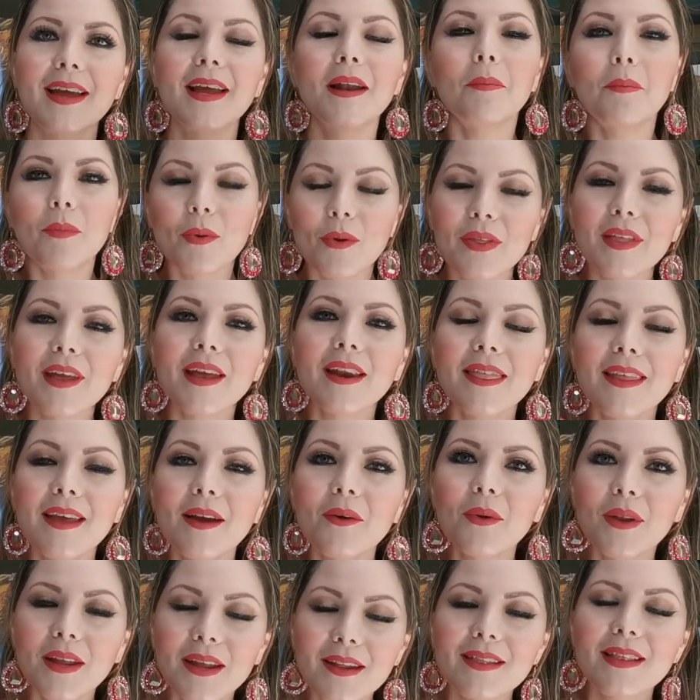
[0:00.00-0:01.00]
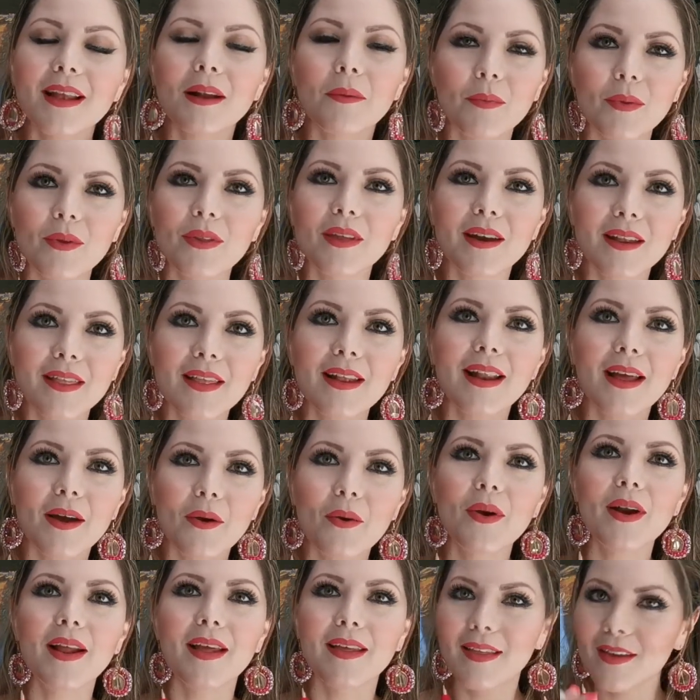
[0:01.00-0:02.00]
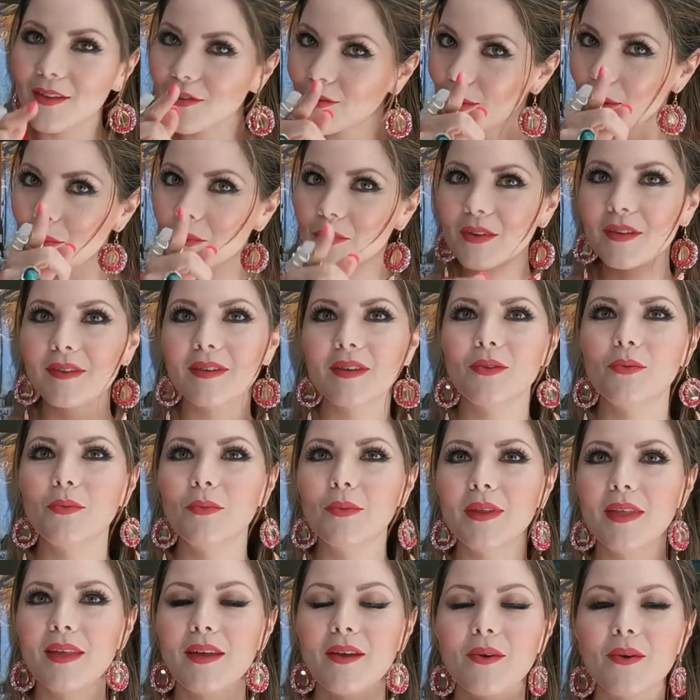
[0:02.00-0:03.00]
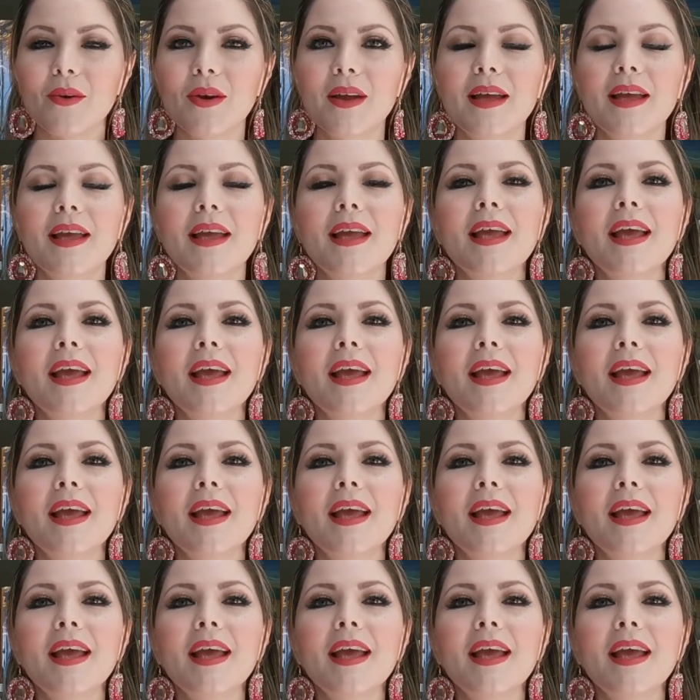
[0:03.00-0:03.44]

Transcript: el poder de ahorita, el poder de la hora y de eso vamos a hacer un video.